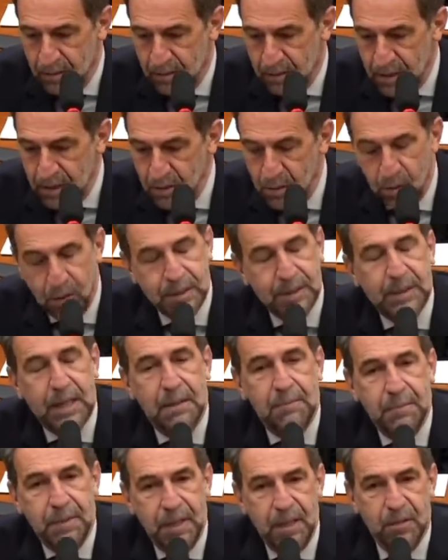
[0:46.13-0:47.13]
tem dois
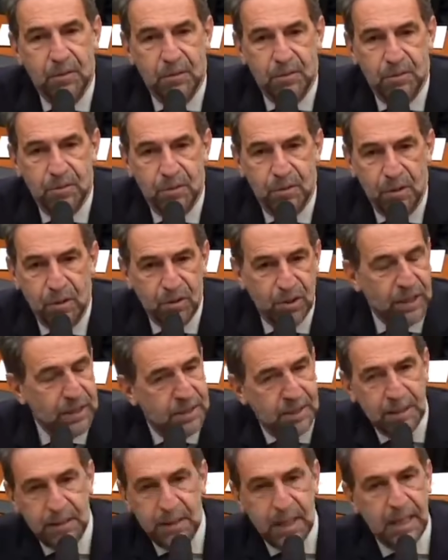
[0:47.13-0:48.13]
caminhos. Eu já
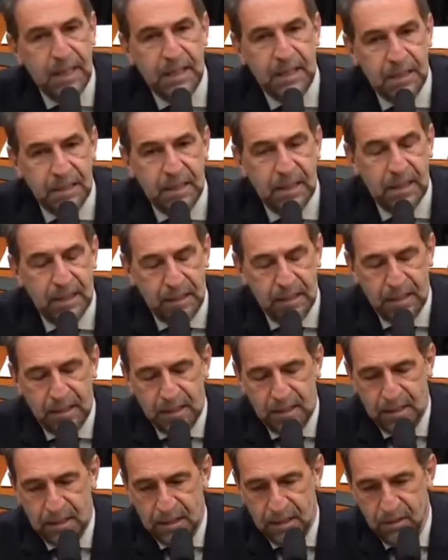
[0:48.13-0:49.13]
citei na,
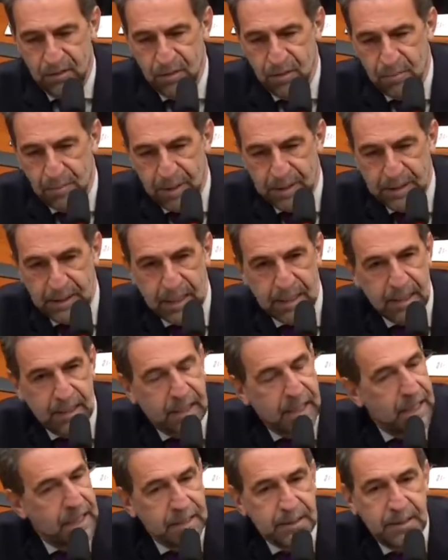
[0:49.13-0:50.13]
na, reunião passada
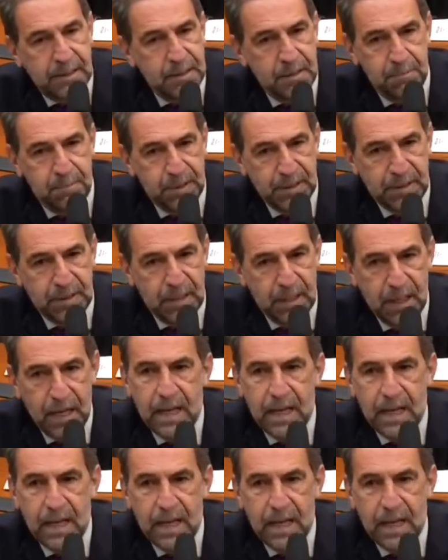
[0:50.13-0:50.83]
que era simples.